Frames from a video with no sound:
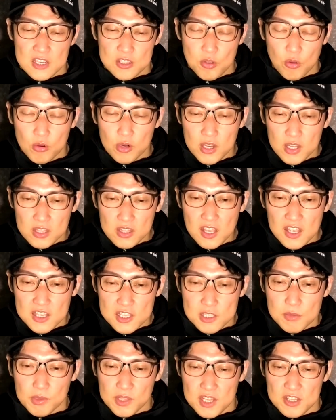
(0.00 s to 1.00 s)
そこに行って
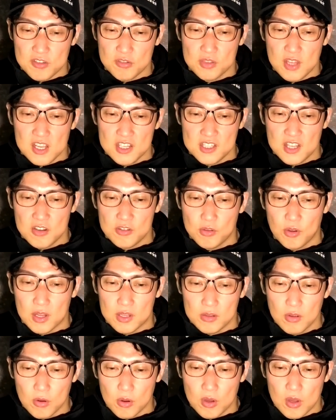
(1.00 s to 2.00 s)
いつもね、充電してる人
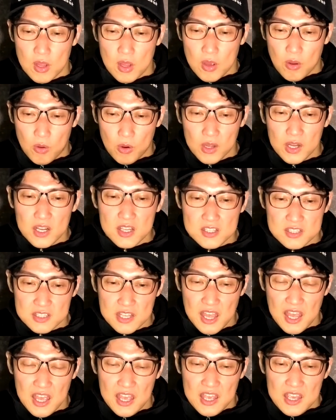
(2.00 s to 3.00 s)
だと、これからです
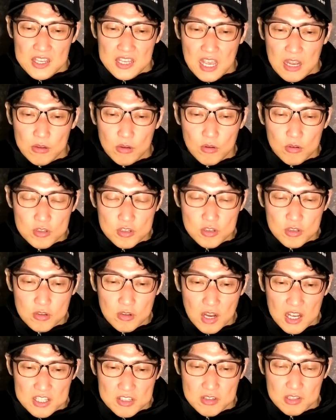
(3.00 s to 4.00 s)
ね、160
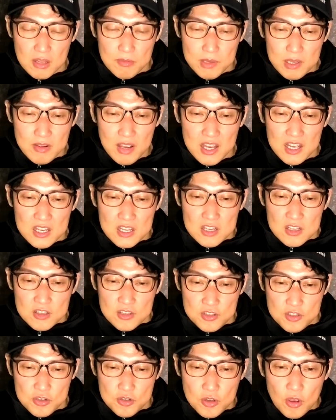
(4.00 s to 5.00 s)
キロ走るためには
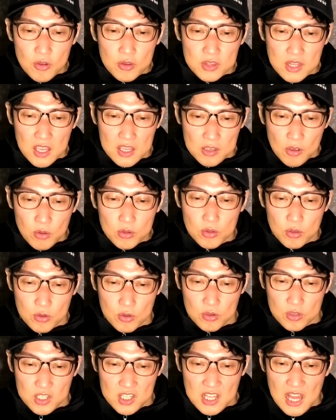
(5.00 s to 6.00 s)
14.4
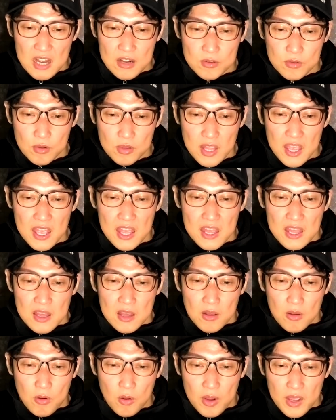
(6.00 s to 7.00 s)
ドルになるので、
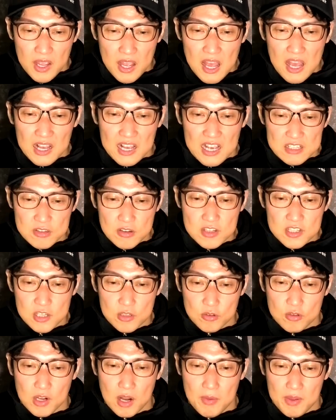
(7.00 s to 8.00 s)
これがソリン車
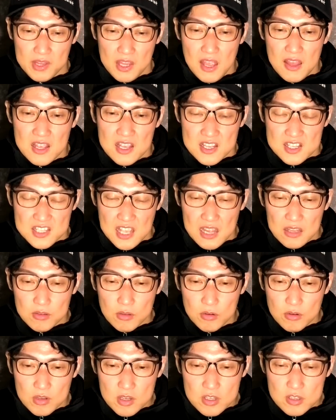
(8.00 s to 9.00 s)
と比べて3
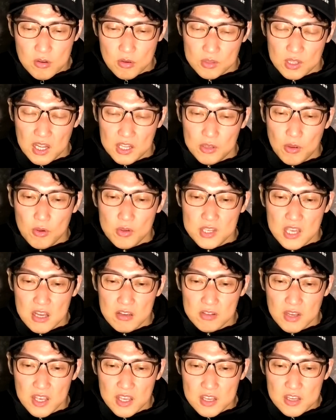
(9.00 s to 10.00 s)
ドル以上、だから
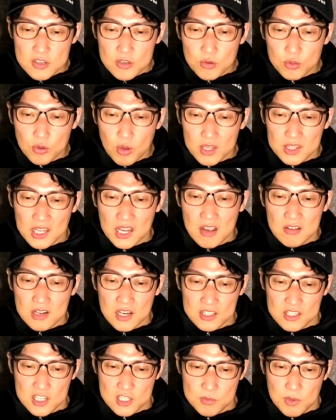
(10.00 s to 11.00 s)
400円以上とか高く
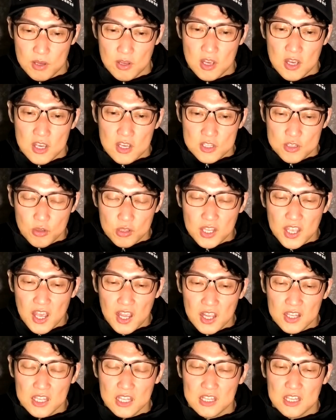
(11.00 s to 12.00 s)
なってしまう、そういった
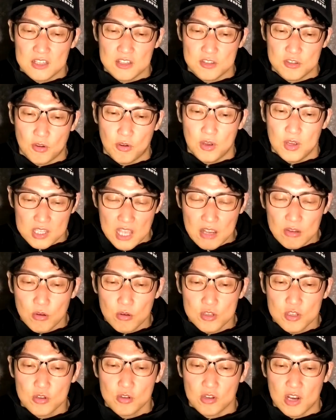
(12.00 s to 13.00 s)
結果になったんですよ。
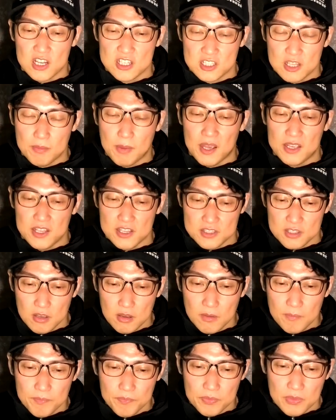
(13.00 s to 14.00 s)
160キロ走った場合です
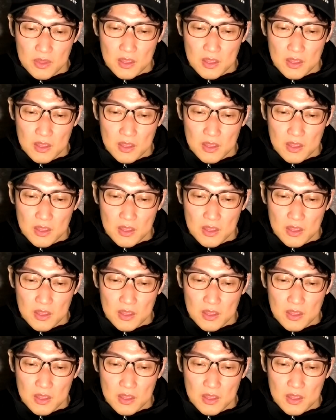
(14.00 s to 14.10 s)
よ。